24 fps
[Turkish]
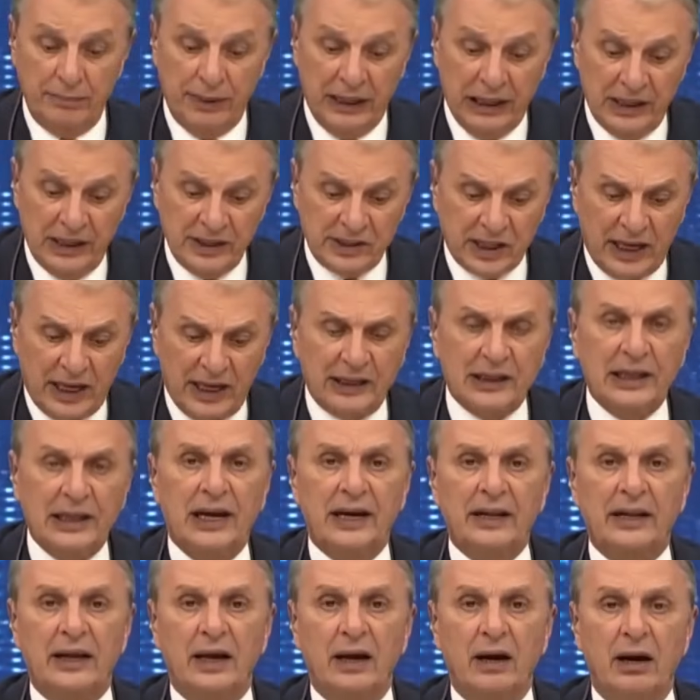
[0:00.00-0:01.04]
Ha belli
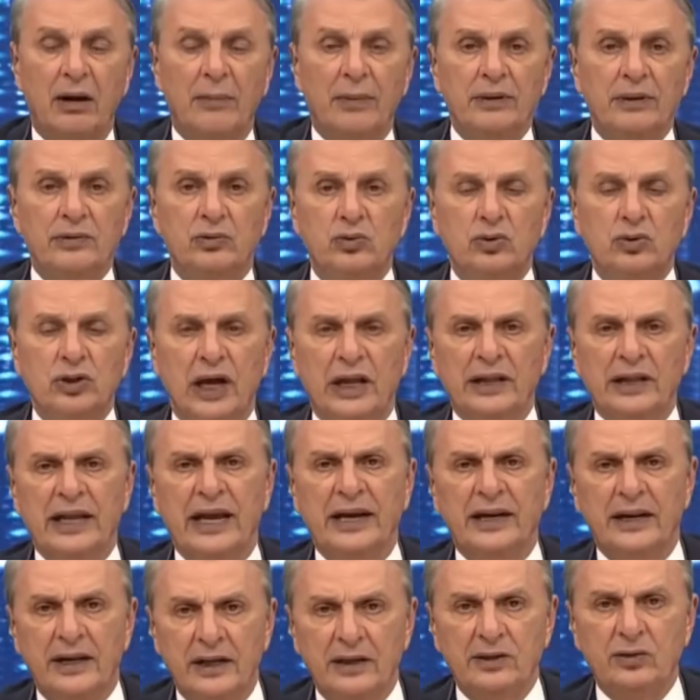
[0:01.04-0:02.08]
saatlerde ama
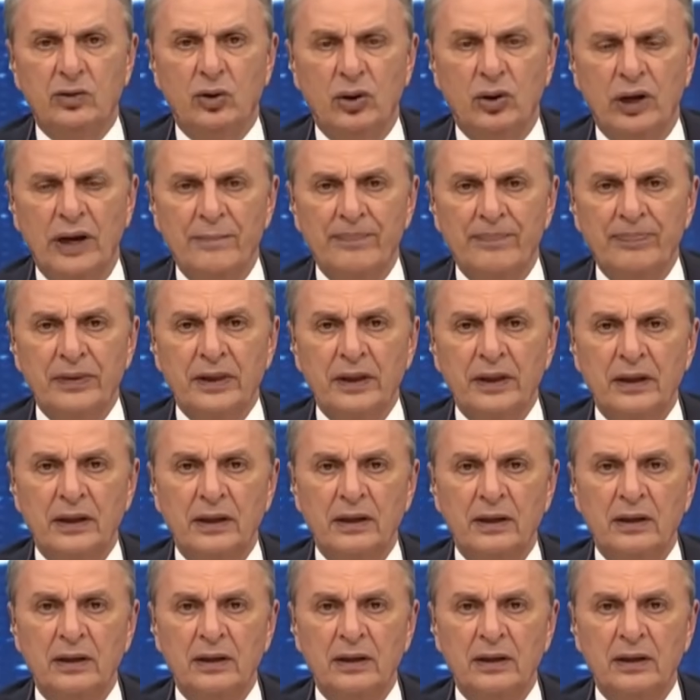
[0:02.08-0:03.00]
dünyanın her yerinde öyle.